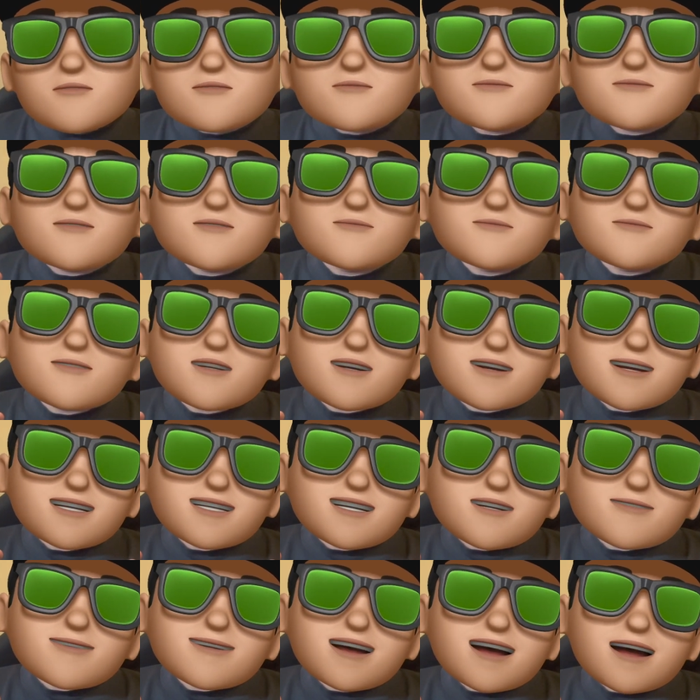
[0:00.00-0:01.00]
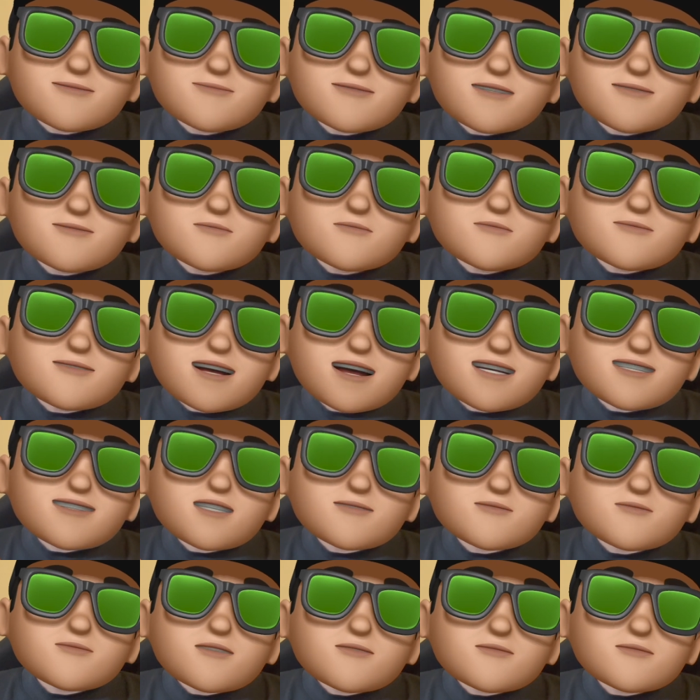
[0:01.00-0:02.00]
un fondo de renta variable podría
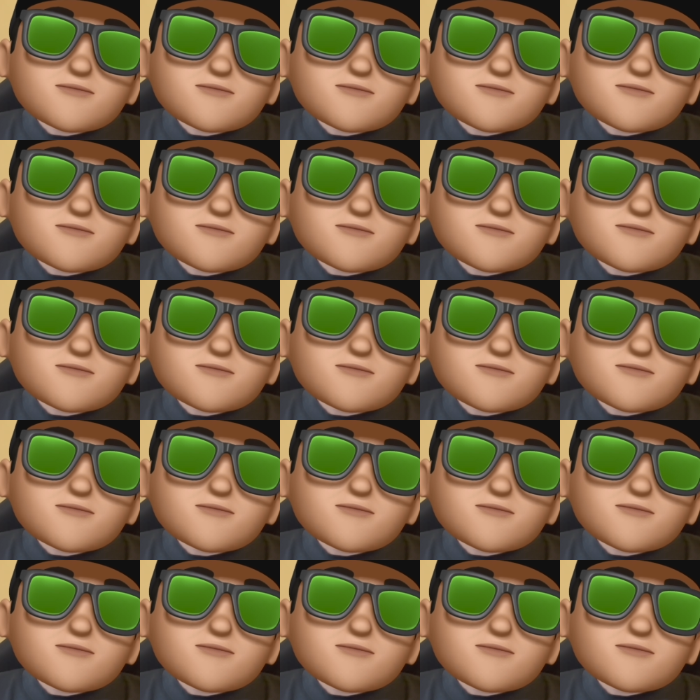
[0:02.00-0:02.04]
ser una